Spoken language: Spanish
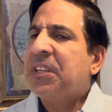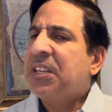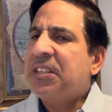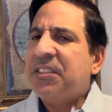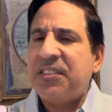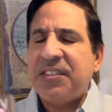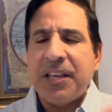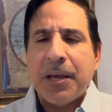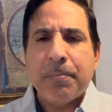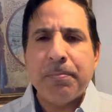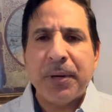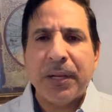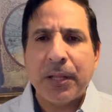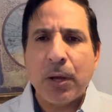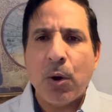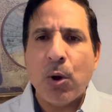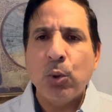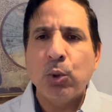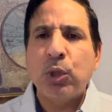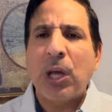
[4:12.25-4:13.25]
Siempre te
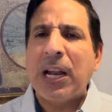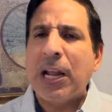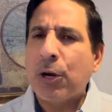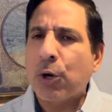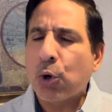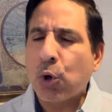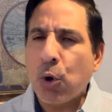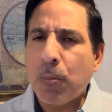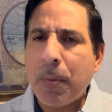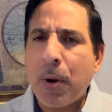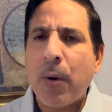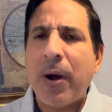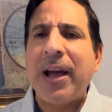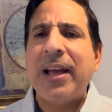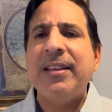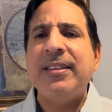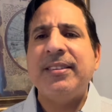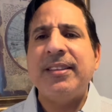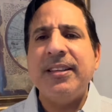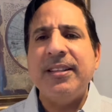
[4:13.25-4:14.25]
va a gustar en ropa, vas
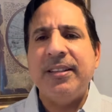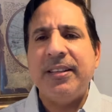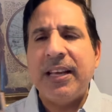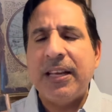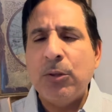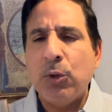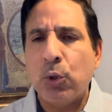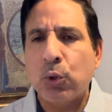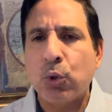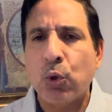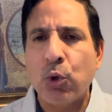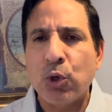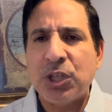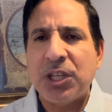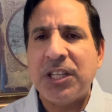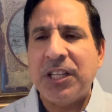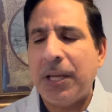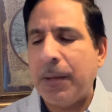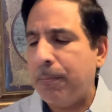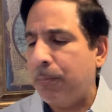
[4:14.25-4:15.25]
a ir sintiendo todo
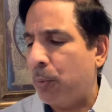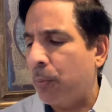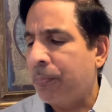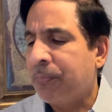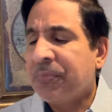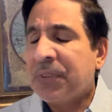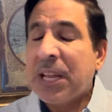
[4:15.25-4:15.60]
ese tiempo.